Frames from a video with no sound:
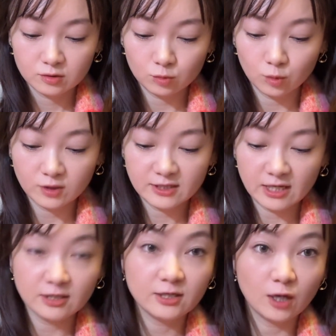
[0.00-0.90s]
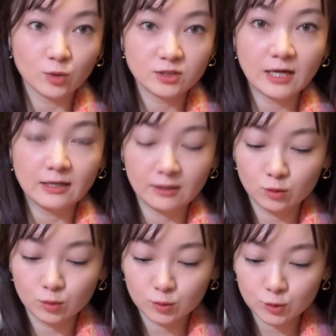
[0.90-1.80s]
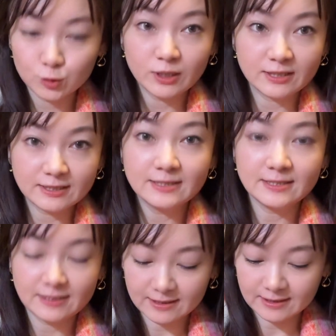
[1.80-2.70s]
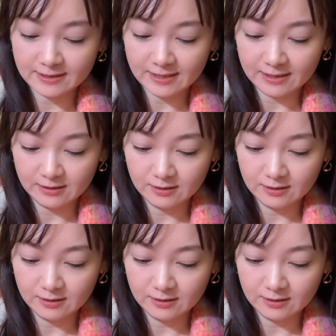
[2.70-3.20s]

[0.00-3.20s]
我再挑战了用最细的线